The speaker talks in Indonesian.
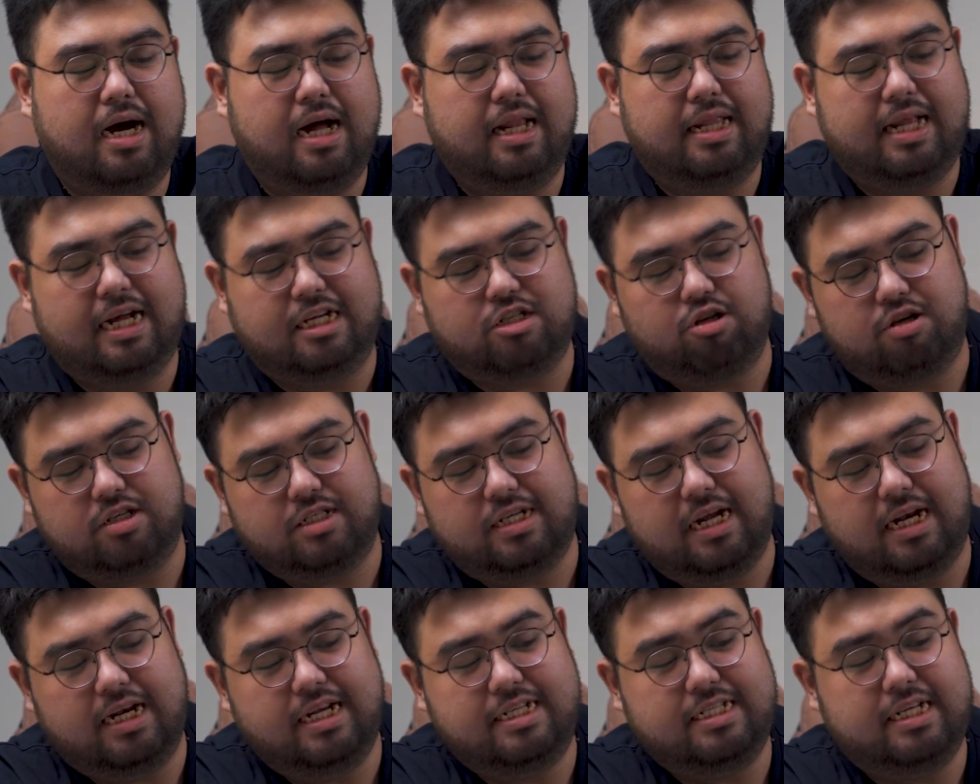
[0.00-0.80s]
dekat
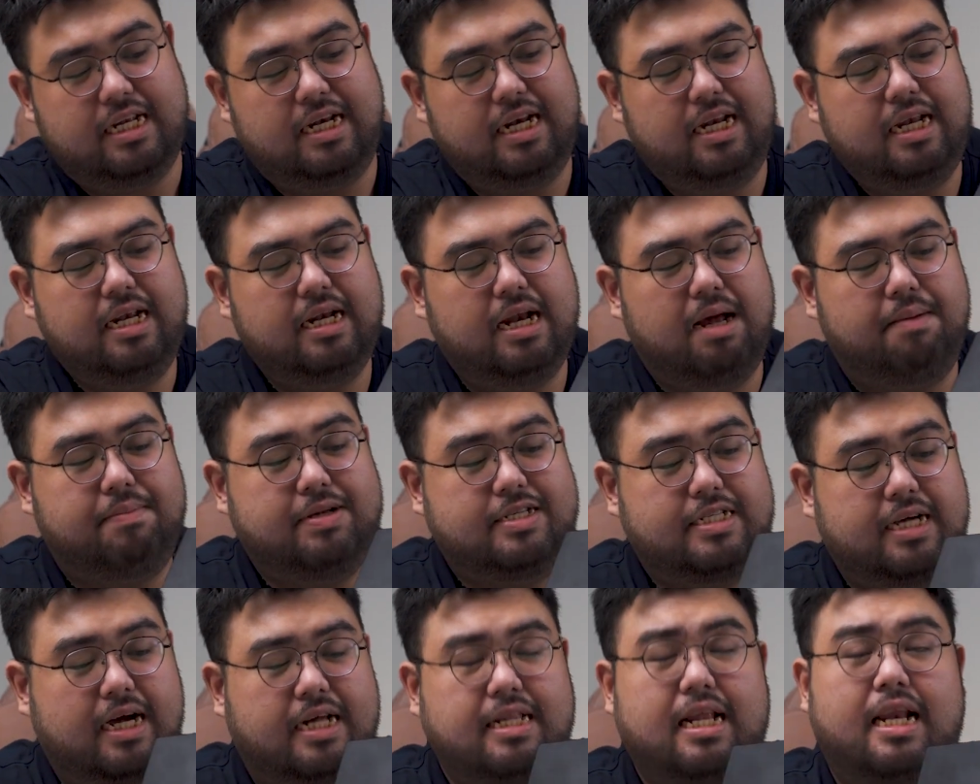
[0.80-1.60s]
exhaustnya di sini, nah
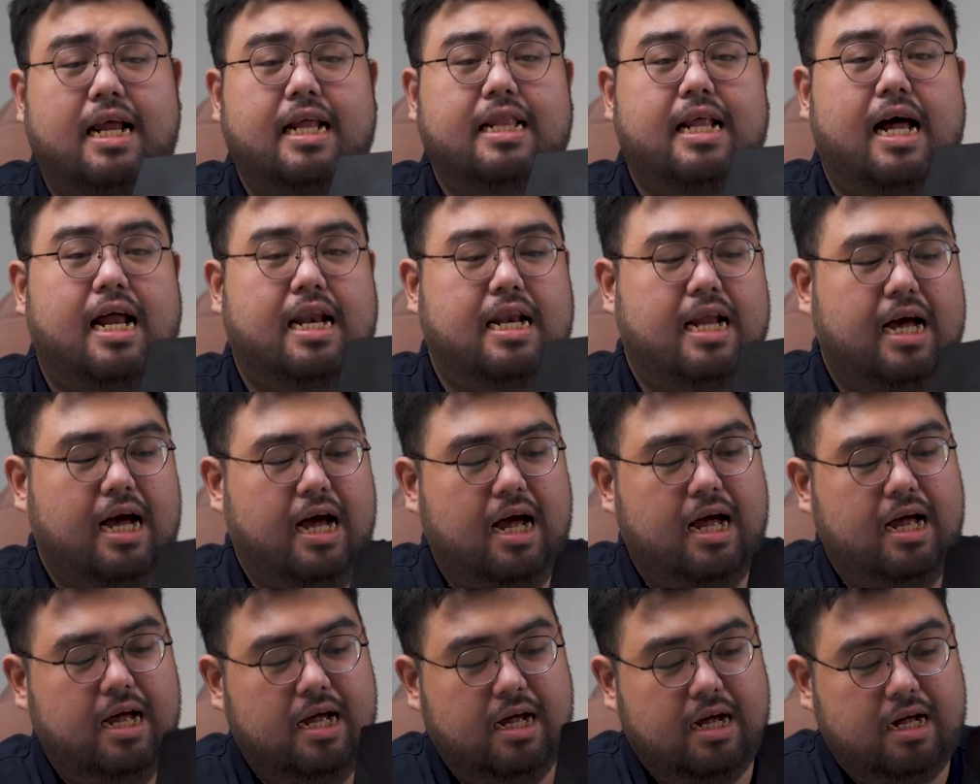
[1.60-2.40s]
bisa kita lihat
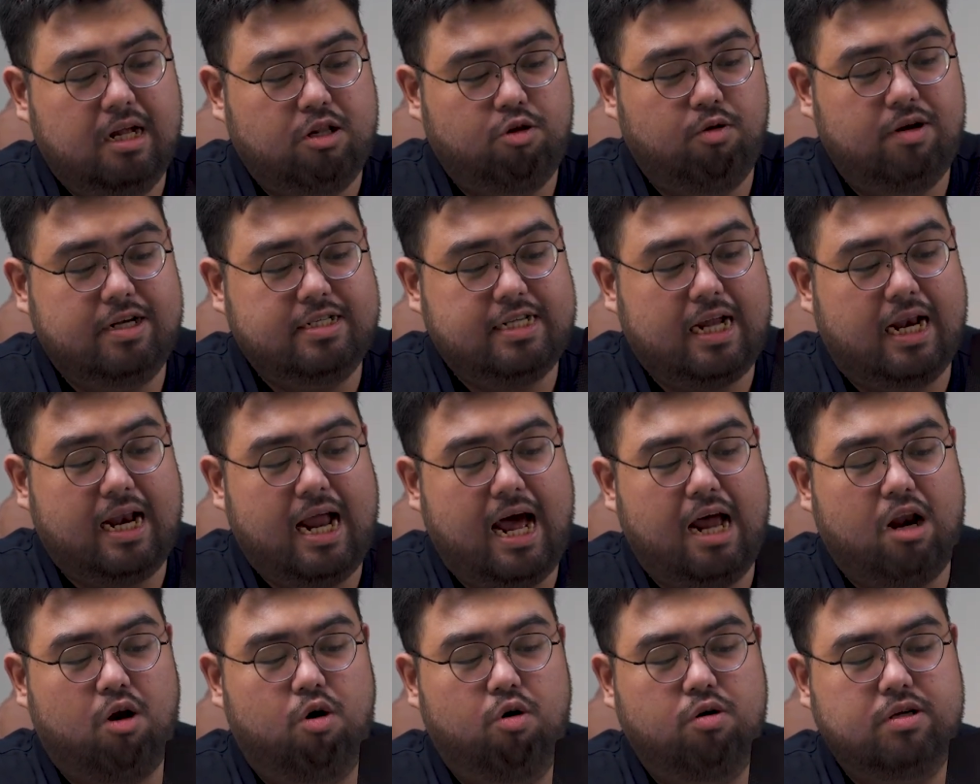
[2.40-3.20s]
ada tulisan
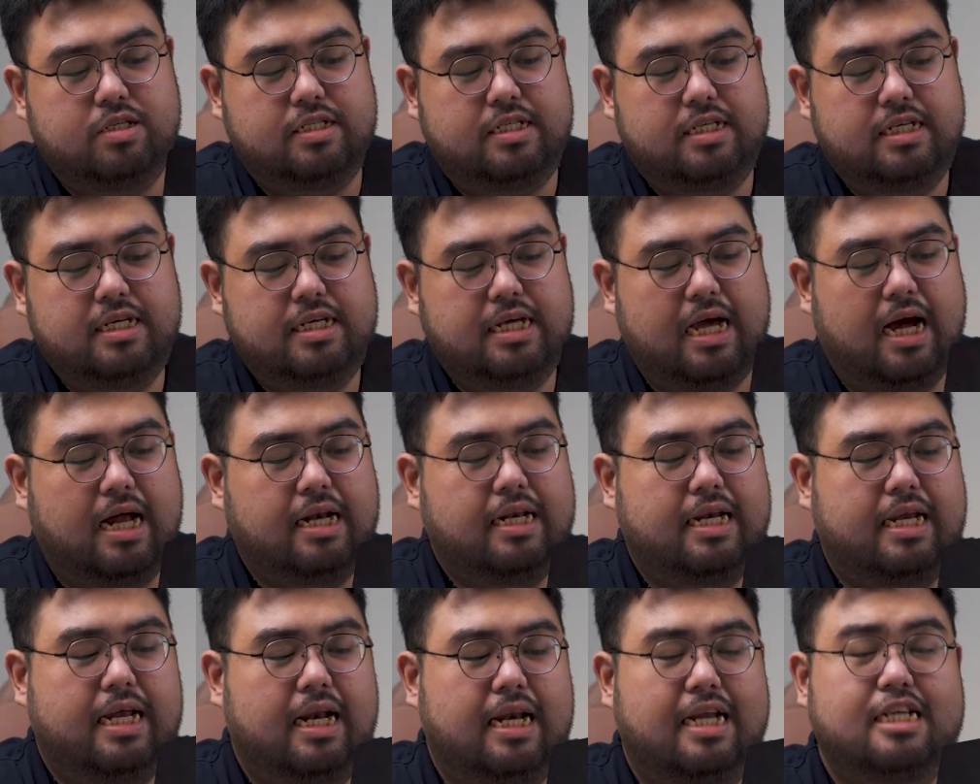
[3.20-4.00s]
ROG
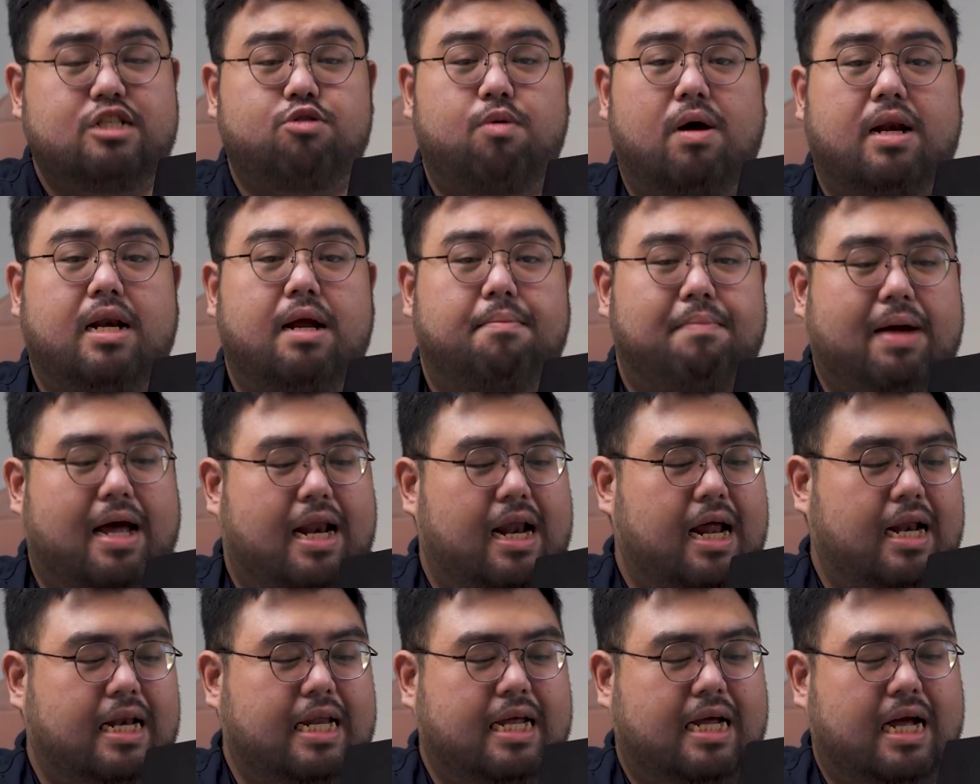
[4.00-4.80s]
yang di list warna
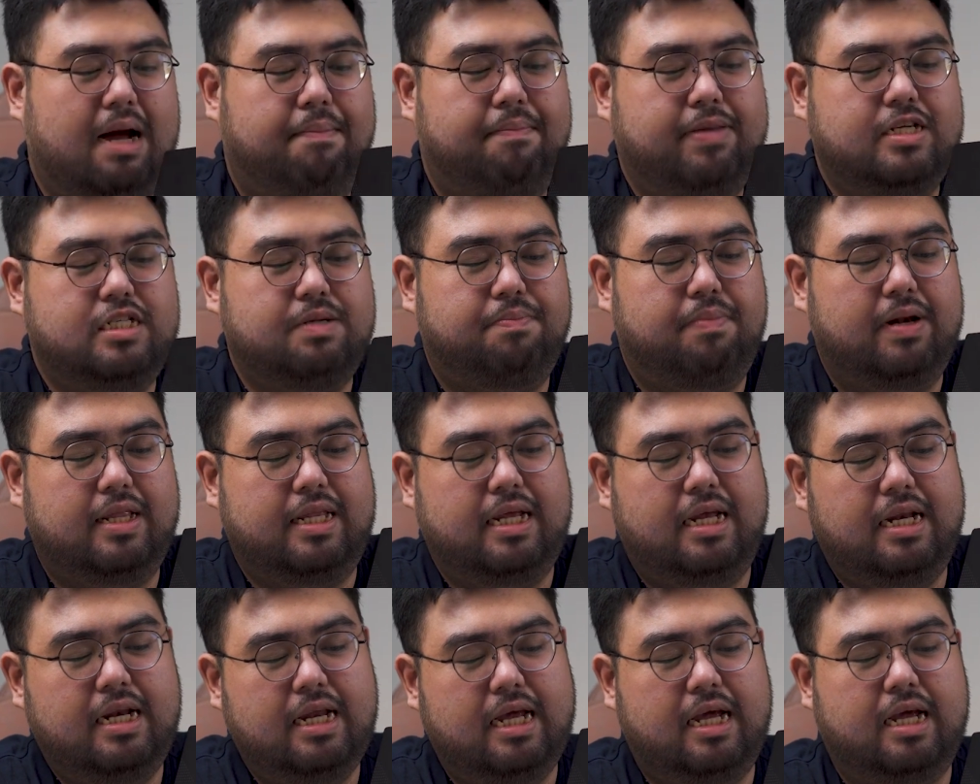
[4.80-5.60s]
merah di kape
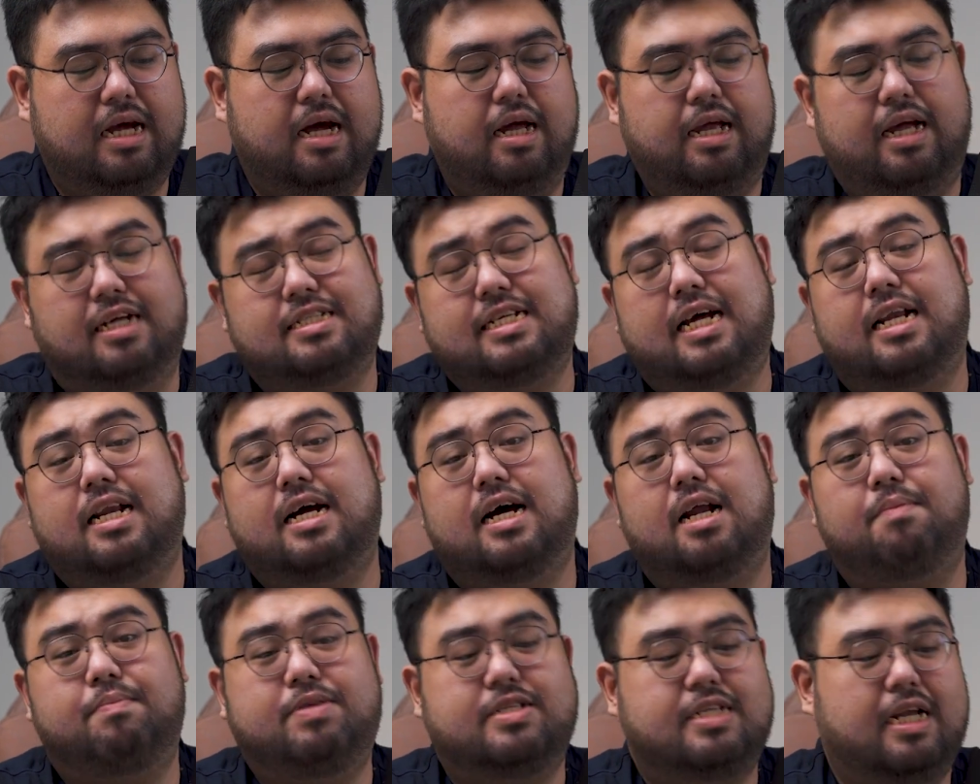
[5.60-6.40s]
seperti ini. Yang saya
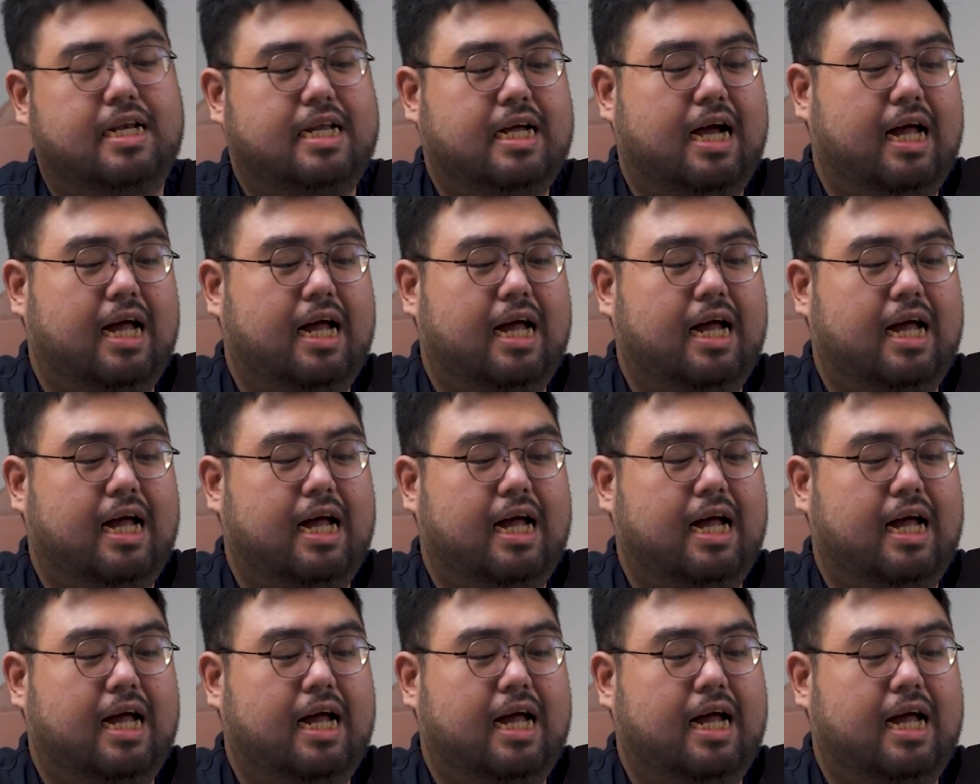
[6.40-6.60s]
dengar bisa